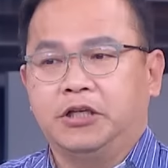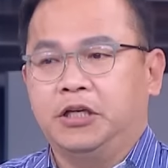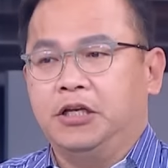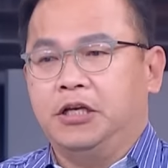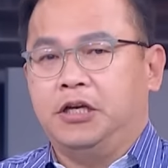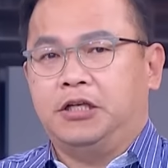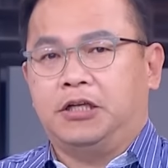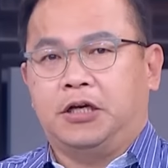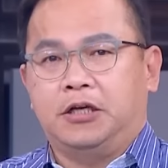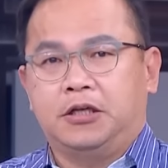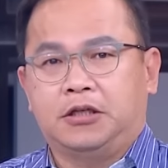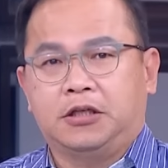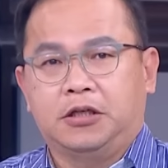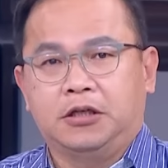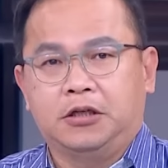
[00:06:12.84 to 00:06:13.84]
金以前
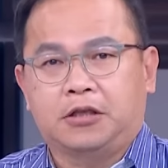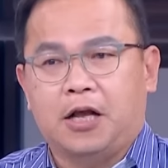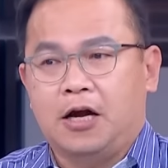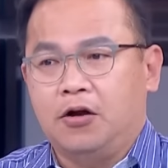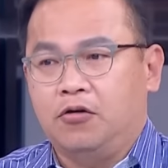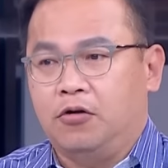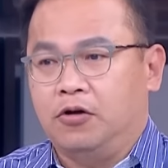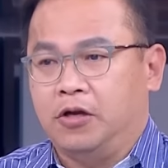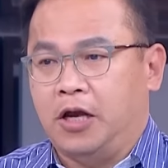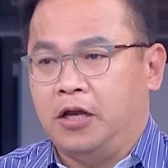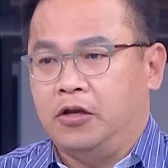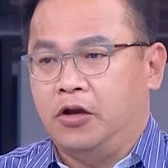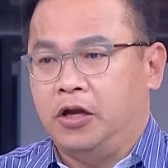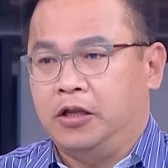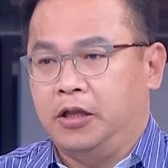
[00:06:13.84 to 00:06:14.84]
是当过演
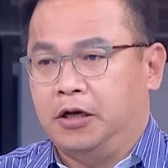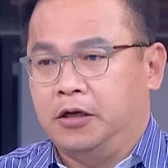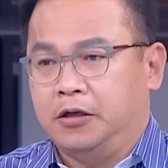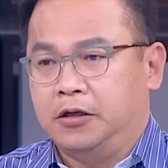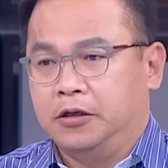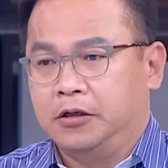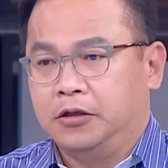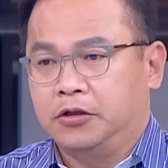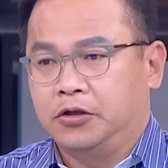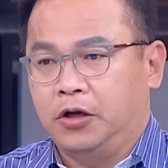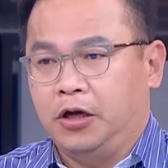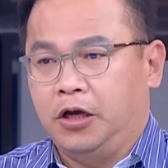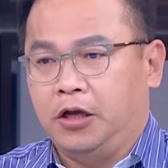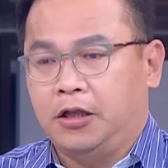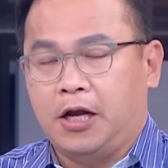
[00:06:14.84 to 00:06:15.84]
员的，
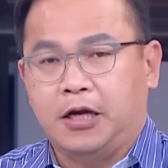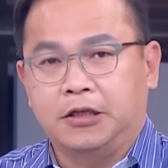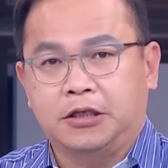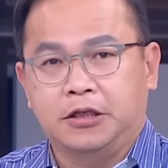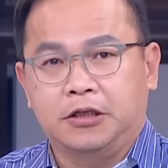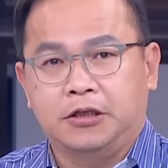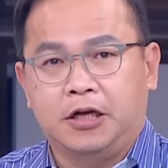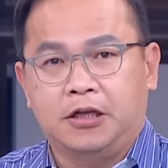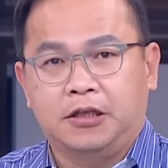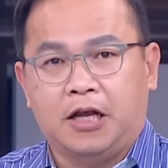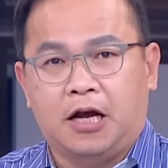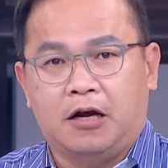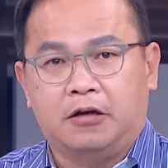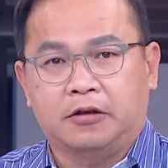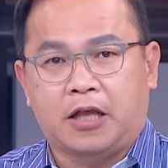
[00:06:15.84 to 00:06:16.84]
所以他时间
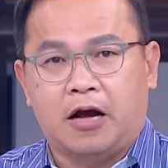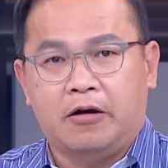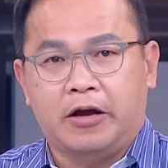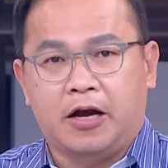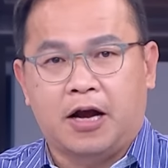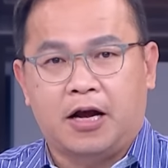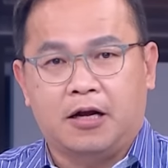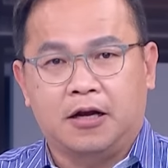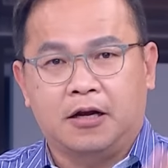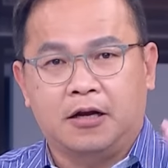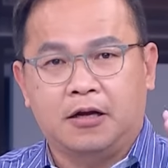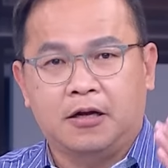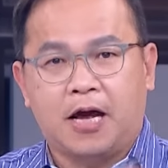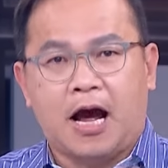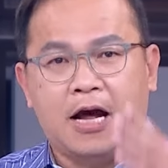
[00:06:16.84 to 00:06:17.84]
到导演喊
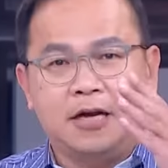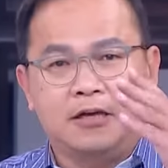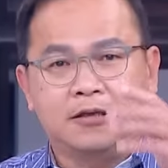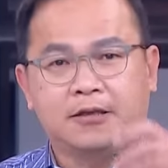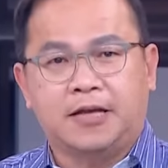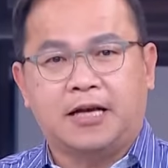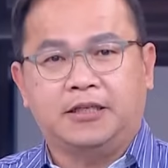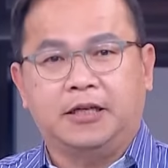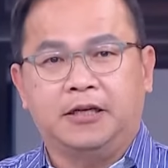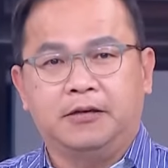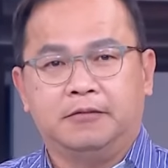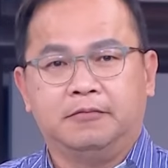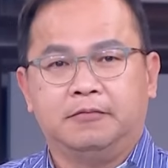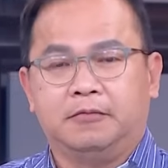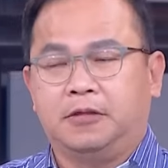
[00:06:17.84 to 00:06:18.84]
咔杀青，
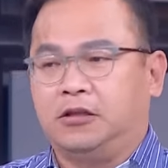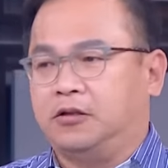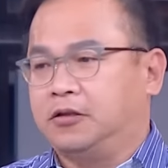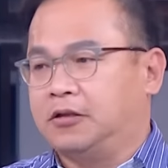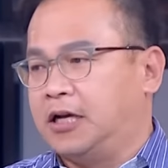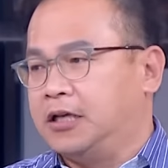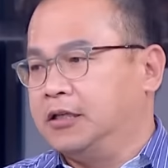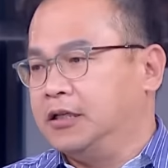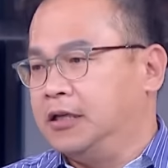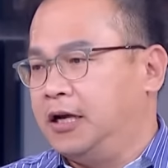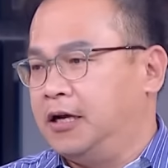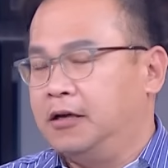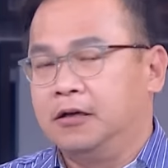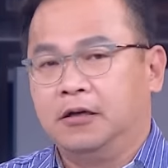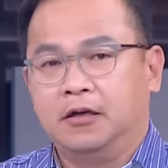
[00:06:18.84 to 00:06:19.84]
那就杀青了。